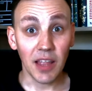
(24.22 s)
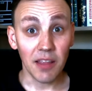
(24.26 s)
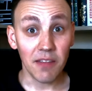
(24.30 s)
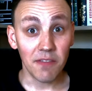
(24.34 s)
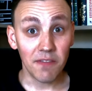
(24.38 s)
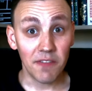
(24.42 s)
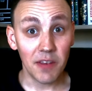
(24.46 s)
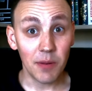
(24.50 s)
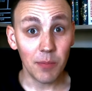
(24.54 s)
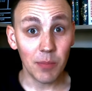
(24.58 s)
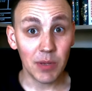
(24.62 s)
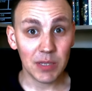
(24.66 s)
Ten
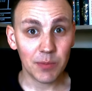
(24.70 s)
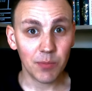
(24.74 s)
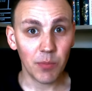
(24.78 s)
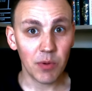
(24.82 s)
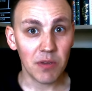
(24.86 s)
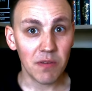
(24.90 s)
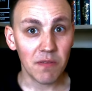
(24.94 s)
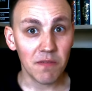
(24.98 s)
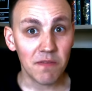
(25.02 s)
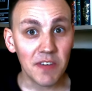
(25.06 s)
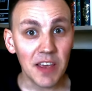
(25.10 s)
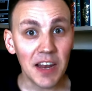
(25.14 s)
film jest
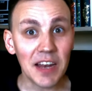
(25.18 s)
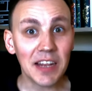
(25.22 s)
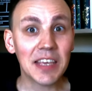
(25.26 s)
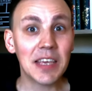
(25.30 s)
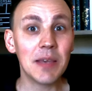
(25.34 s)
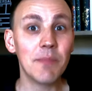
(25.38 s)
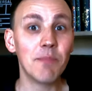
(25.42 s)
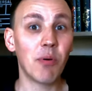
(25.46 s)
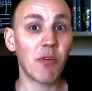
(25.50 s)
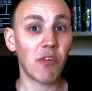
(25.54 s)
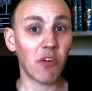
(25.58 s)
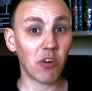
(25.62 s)
moim
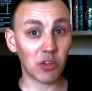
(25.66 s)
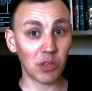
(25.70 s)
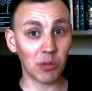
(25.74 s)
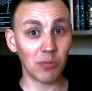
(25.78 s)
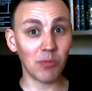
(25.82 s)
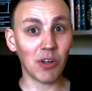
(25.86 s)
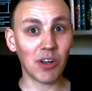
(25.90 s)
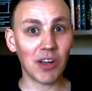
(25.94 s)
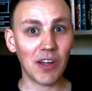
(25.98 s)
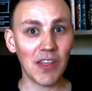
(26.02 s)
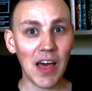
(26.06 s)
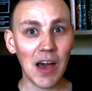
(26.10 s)
wielkim powrotem
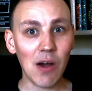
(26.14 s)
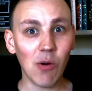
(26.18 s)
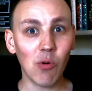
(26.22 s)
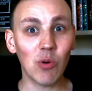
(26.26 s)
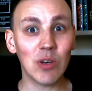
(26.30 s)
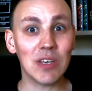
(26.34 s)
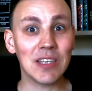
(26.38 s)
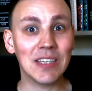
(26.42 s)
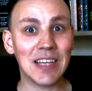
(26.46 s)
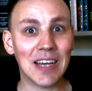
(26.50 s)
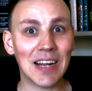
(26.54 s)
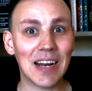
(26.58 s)
do
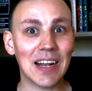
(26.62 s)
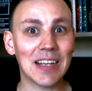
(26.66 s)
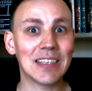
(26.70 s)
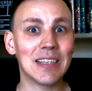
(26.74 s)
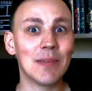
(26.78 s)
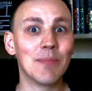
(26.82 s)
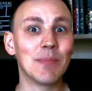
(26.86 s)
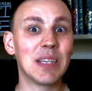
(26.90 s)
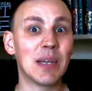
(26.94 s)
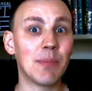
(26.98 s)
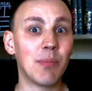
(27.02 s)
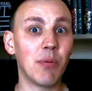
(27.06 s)
kanału i
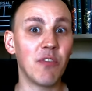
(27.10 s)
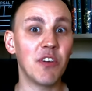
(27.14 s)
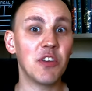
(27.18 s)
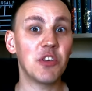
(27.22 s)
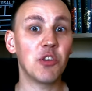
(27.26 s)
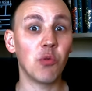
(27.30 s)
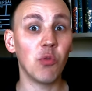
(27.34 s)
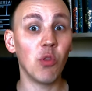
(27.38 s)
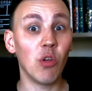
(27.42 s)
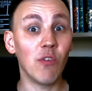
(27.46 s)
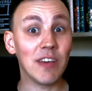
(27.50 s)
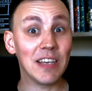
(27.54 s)
zarazem
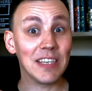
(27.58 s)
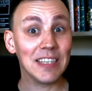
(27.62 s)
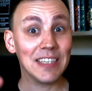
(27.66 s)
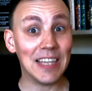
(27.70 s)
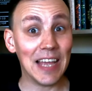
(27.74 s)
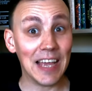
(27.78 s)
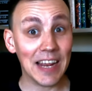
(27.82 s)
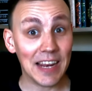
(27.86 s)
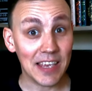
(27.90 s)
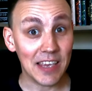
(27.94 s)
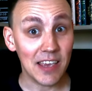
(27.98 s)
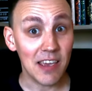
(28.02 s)
zapowiedzią nowej
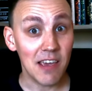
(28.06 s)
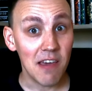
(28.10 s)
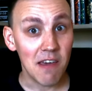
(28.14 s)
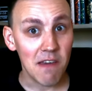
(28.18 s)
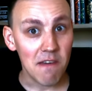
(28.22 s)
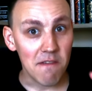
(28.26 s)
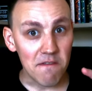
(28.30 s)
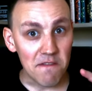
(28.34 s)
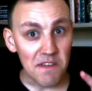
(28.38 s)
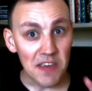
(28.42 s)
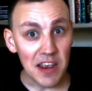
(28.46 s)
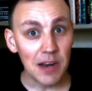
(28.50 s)
serii
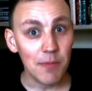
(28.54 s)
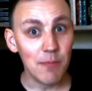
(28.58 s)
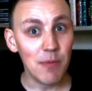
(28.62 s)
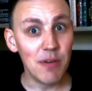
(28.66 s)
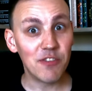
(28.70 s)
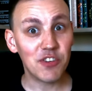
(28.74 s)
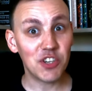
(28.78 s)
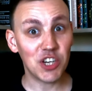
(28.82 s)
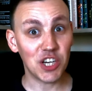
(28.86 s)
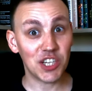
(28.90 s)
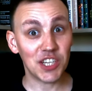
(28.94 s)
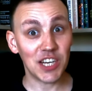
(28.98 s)
Filmy
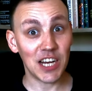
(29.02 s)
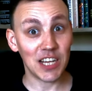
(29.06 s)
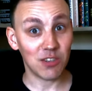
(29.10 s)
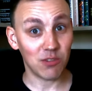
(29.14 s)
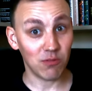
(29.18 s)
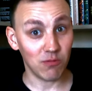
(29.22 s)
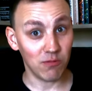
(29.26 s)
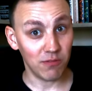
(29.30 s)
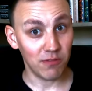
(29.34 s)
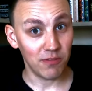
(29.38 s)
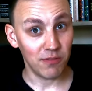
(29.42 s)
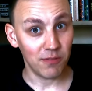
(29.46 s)

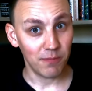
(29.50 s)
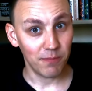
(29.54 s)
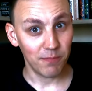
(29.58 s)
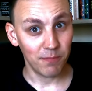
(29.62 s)
Wszechczasów.